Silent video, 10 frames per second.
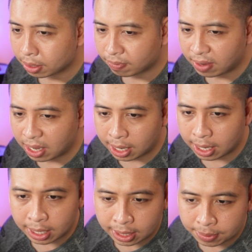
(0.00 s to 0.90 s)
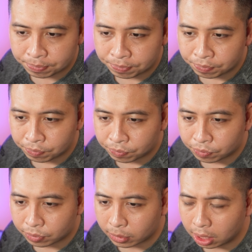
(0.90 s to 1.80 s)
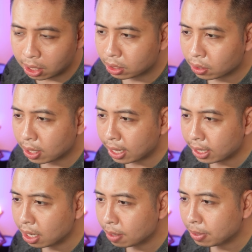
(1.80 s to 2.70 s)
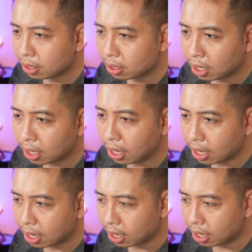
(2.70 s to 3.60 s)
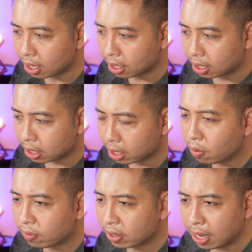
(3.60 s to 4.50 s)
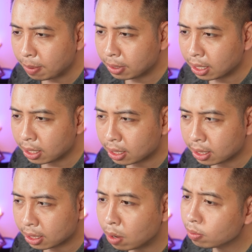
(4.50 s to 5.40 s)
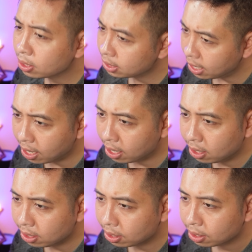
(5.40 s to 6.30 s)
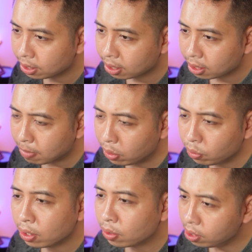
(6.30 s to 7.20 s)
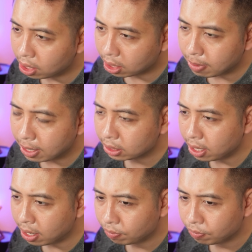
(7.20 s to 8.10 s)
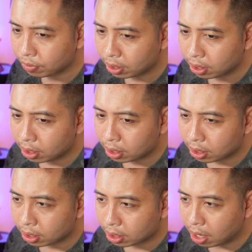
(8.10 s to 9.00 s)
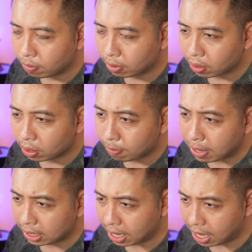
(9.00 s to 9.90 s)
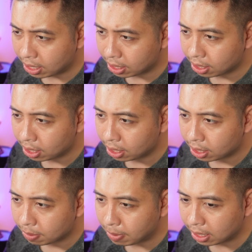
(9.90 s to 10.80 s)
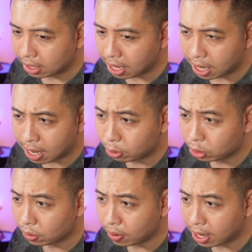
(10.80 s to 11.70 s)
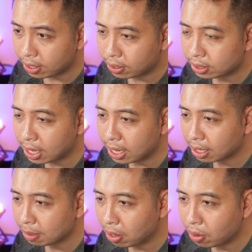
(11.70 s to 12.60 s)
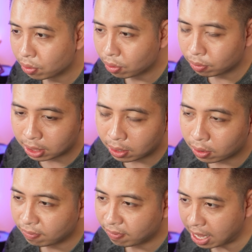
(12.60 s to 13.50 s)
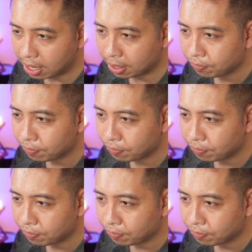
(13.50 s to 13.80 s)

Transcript: và lựa chọn tạ thích hợp thì thứ nhất là đồng với thép thì đồng thì sẽ nặng hơn bạn ưu tiên khối lượng thì bạn chơi đồng đồng thì có thể patina được nữa patina làm oxy hóa để nó ra những cái màu cũng xanh đỏ tím vàng ấy